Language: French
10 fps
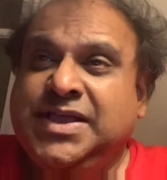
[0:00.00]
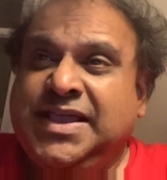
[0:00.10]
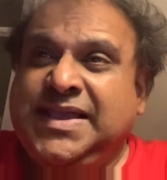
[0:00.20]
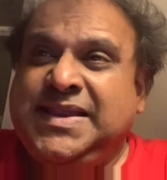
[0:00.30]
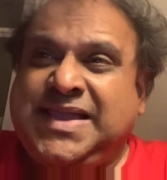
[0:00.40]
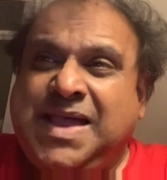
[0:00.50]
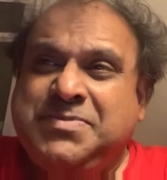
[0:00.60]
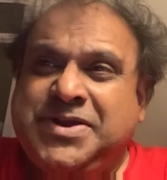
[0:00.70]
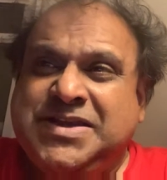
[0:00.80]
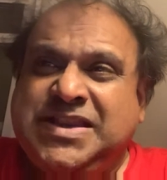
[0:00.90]
Et la
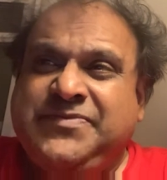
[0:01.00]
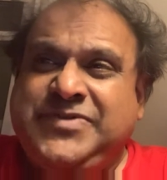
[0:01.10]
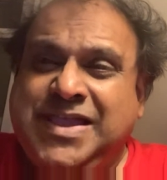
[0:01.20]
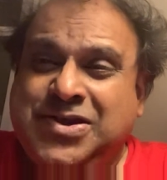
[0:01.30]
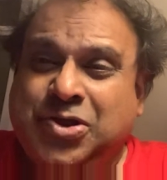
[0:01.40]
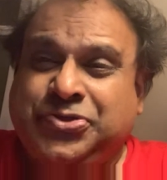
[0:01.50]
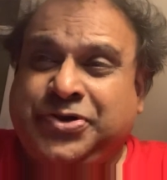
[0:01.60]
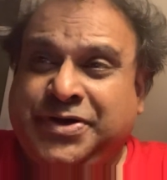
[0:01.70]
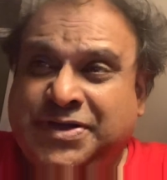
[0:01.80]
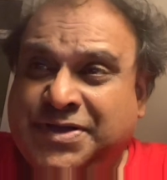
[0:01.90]
caméra devient
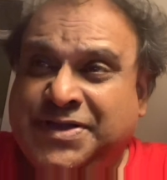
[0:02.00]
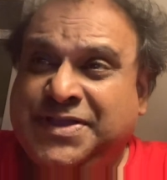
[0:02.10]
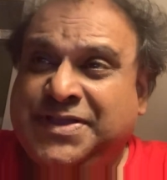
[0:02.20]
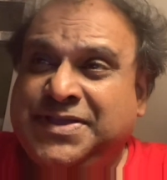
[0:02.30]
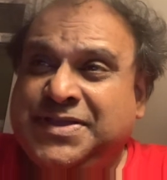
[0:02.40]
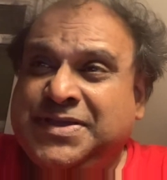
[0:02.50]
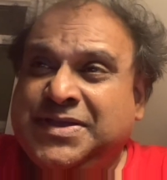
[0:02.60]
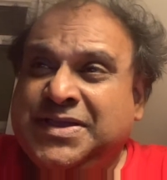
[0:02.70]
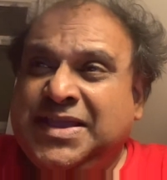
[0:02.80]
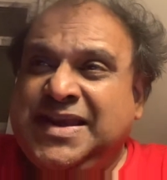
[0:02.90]
notre œil,
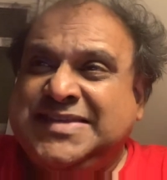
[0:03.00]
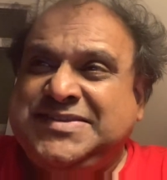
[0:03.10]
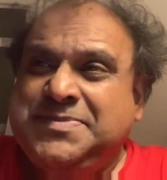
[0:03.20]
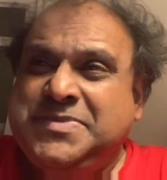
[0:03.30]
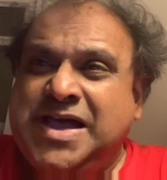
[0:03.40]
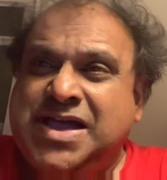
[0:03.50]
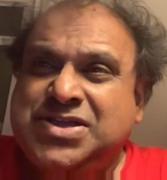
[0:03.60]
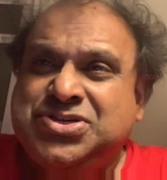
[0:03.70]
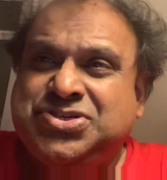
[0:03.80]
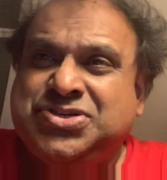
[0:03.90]
et les
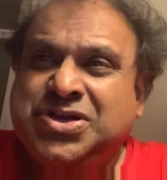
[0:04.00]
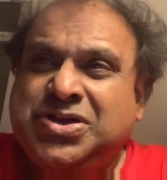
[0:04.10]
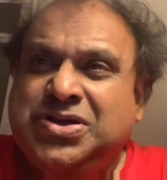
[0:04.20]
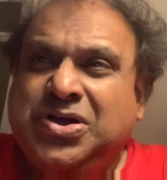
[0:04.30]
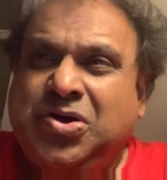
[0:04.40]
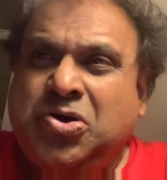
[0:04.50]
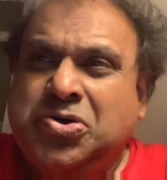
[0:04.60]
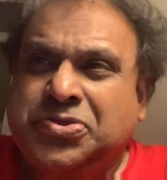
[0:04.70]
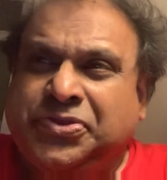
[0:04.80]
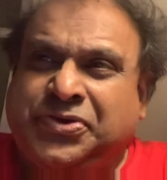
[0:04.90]
images
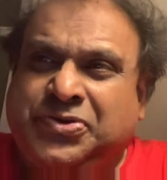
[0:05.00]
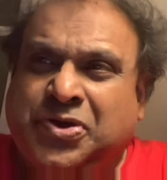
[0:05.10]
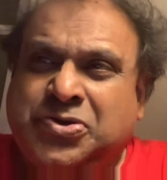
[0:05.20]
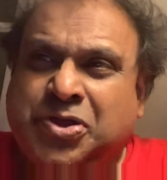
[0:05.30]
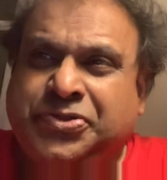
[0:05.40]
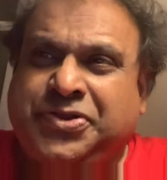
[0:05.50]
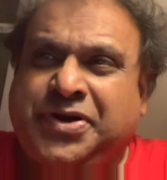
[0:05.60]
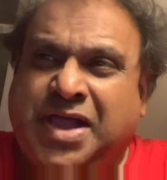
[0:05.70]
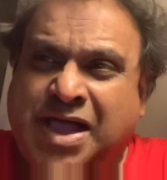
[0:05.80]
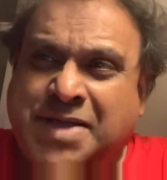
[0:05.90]
entre dans
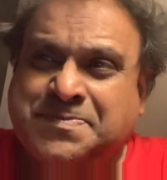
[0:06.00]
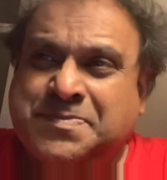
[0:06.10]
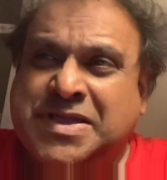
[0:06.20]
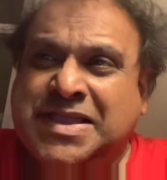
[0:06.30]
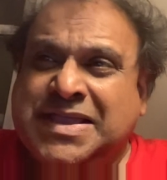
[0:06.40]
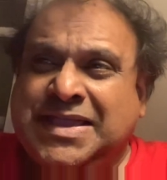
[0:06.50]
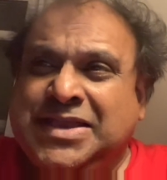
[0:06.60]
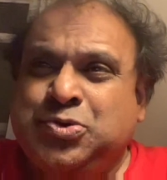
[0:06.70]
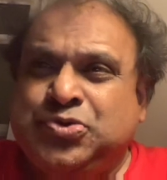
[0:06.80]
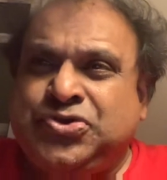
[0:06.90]
notre âme et
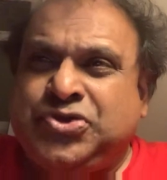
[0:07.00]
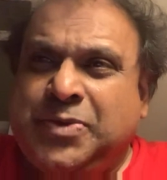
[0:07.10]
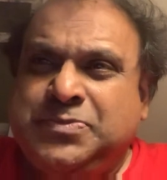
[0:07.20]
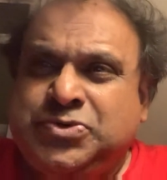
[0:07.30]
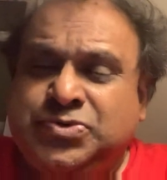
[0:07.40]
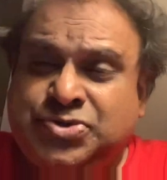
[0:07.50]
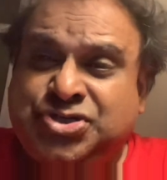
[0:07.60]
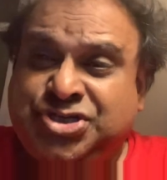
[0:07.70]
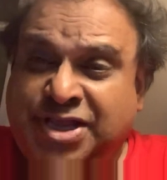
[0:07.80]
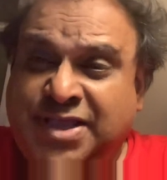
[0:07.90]
nous sommes
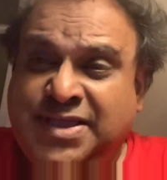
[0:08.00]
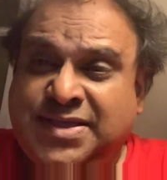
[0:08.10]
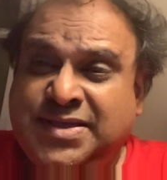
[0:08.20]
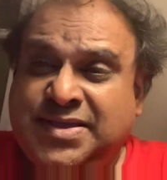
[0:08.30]
touchés